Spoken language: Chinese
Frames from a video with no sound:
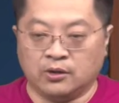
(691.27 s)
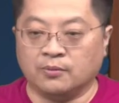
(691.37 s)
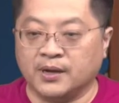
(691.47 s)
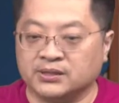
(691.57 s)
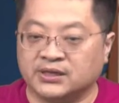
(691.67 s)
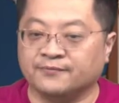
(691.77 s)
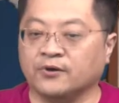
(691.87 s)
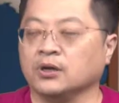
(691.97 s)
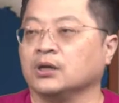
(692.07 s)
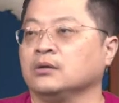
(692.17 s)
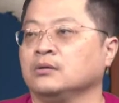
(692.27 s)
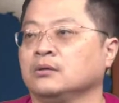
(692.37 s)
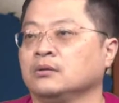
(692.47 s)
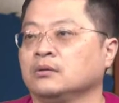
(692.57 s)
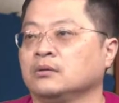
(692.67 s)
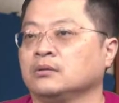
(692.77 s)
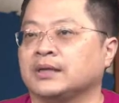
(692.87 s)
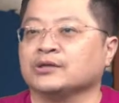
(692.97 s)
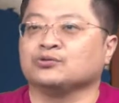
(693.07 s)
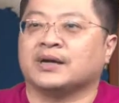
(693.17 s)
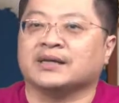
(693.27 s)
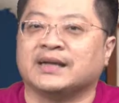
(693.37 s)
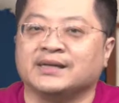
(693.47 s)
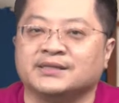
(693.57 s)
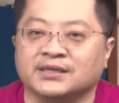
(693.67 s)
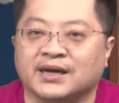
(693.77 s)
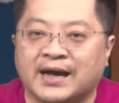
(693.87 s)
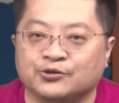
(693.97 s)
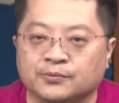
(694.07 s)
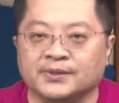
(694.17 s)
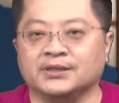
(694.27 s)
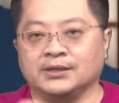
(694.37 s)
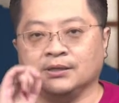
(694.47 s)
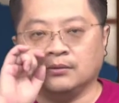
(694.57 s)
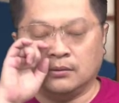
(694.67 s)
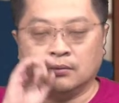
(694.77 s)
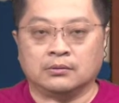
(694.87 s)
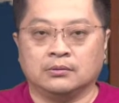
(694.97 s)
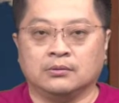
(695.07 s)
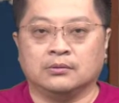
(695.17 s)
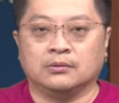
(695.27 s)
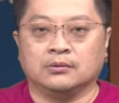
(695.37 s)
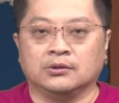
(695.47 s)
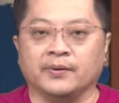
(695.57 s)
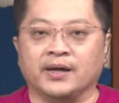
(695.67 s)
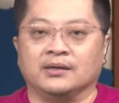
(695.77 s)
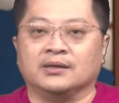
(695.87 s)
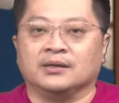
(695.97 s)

美要解封了。当初大家担心的 IGBT，对不对？